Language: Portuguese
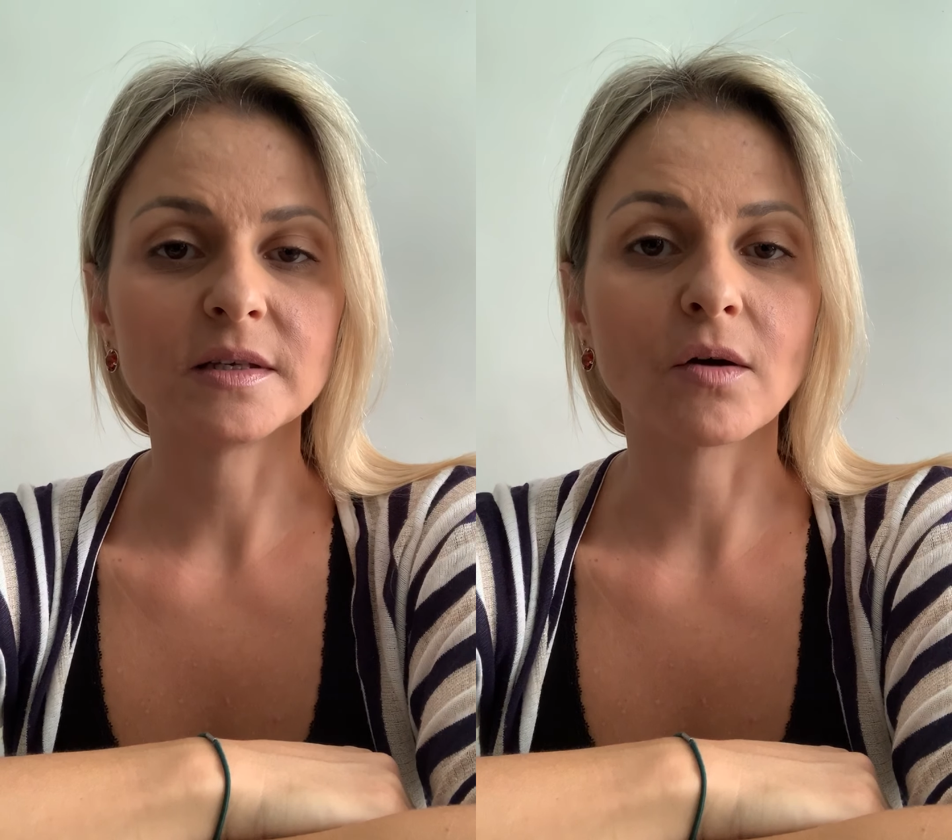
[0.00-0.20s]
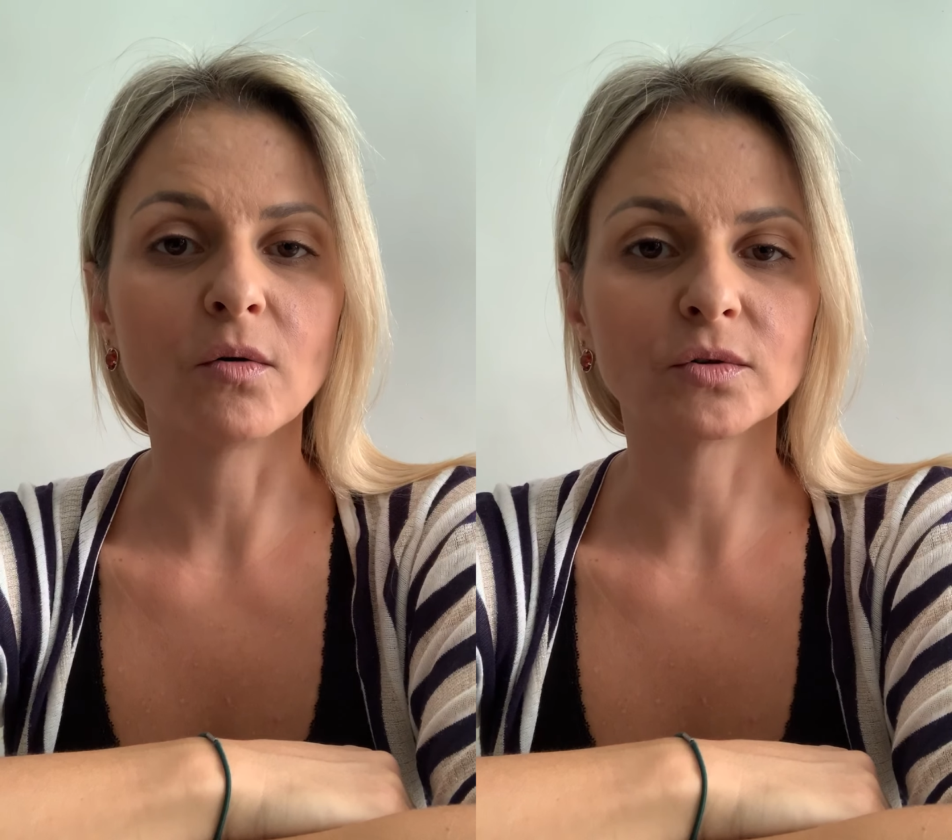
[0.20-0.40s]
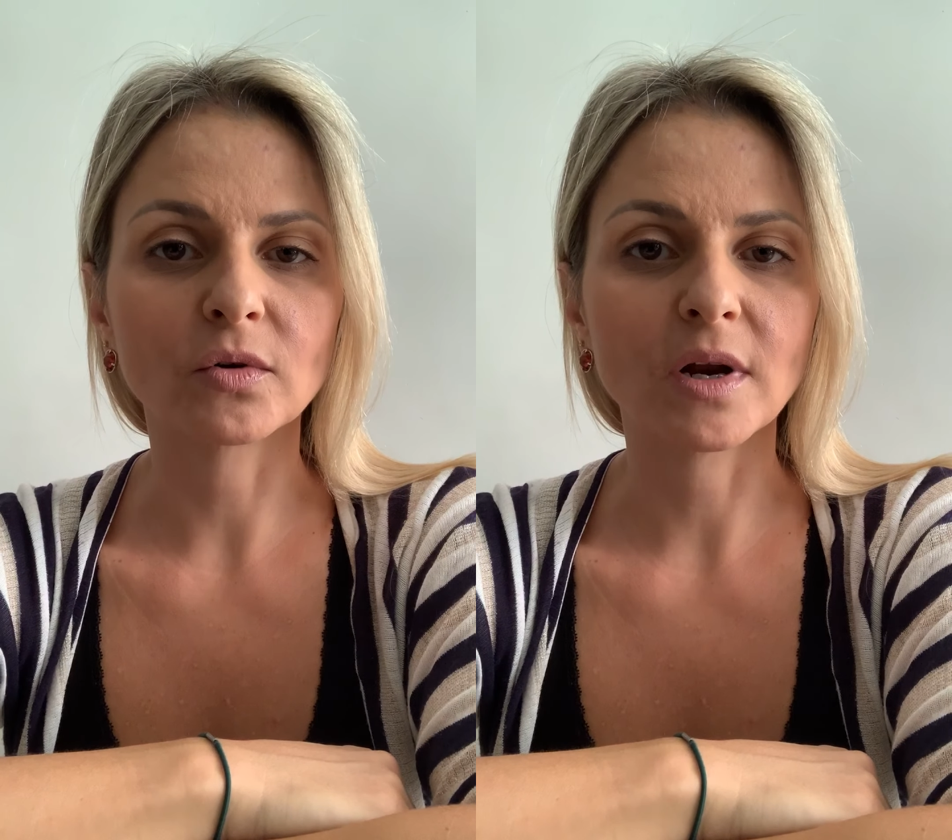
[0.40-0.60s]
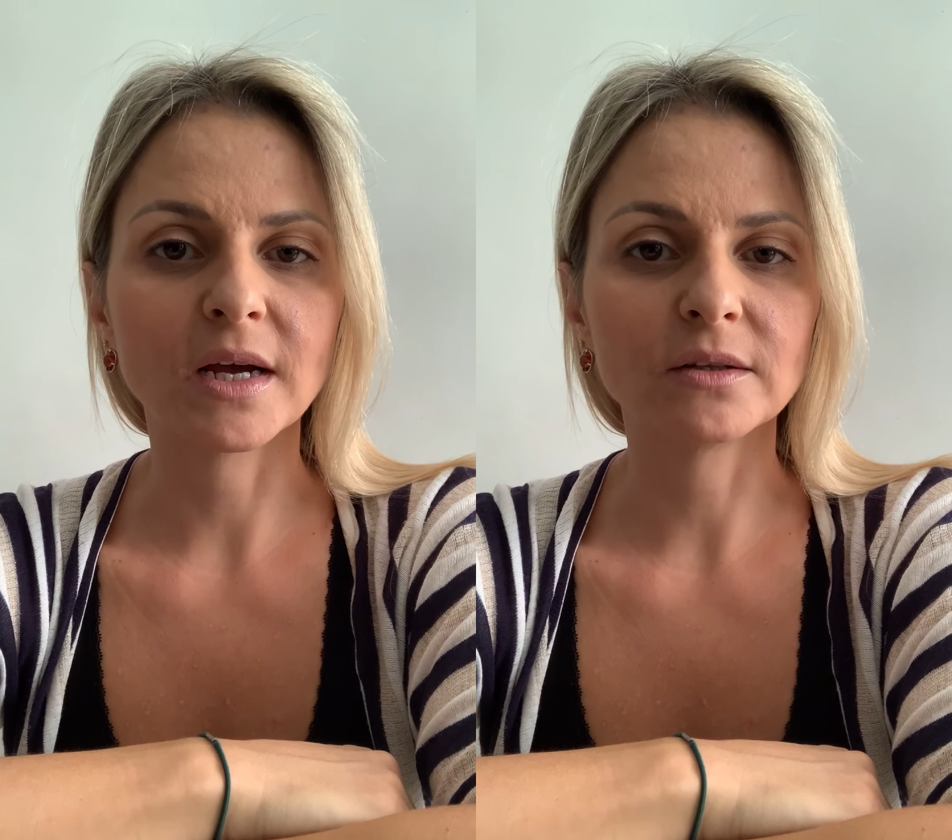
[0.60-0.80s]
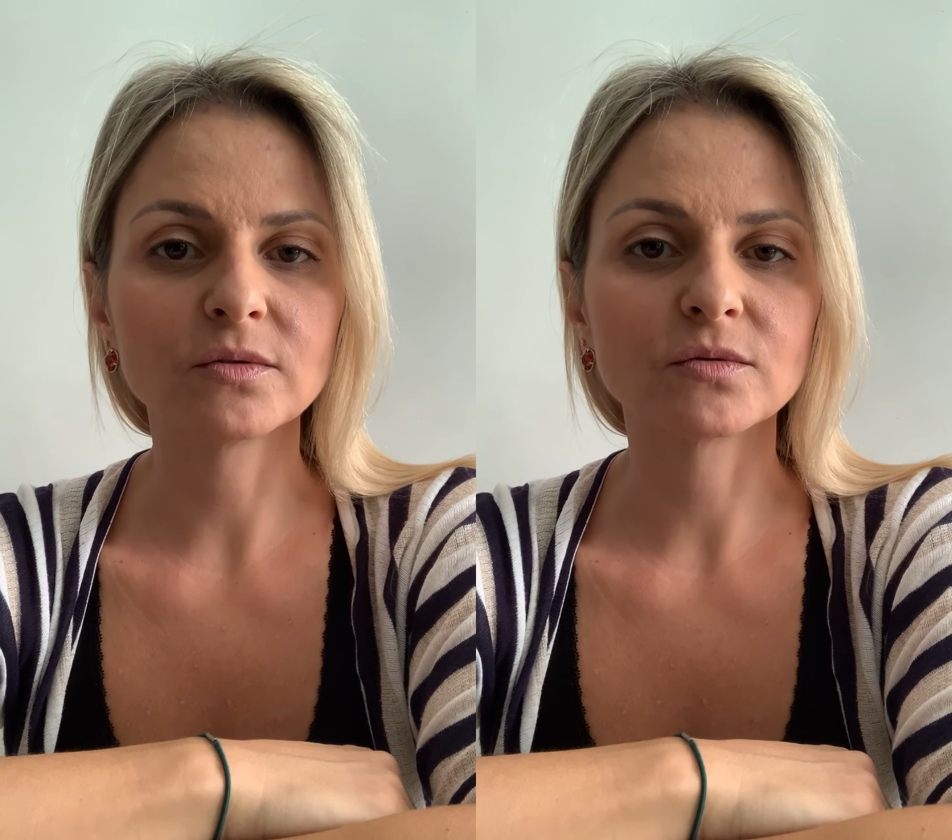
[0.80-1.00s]
ser
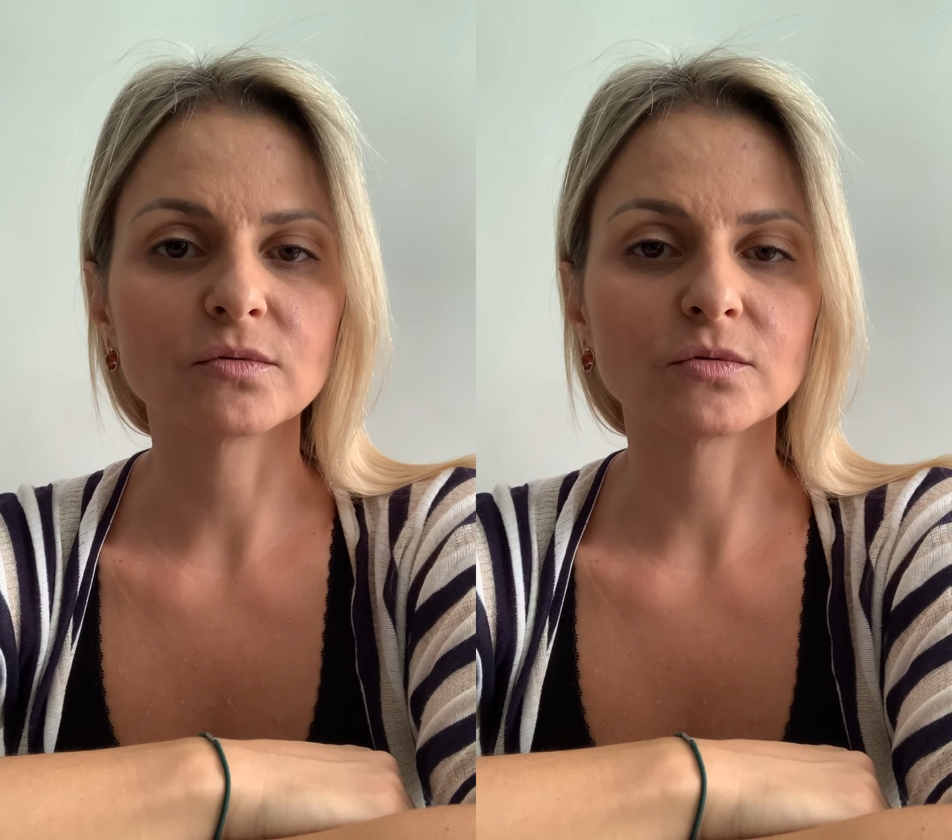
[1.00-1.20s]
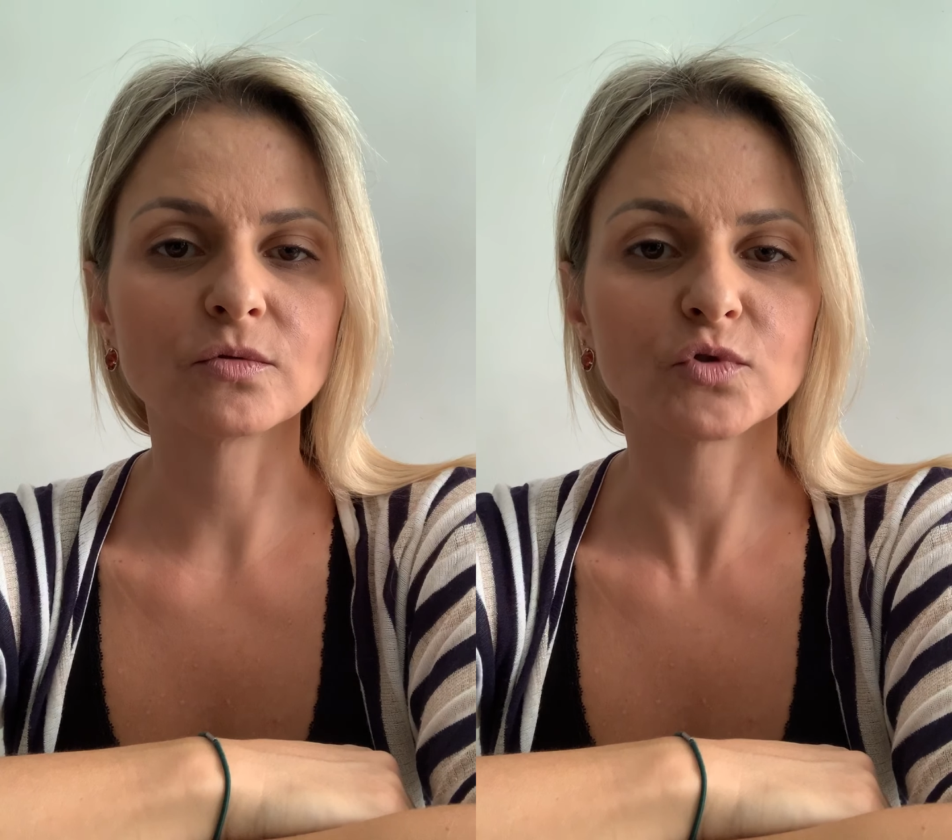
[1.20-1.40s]
controlados nos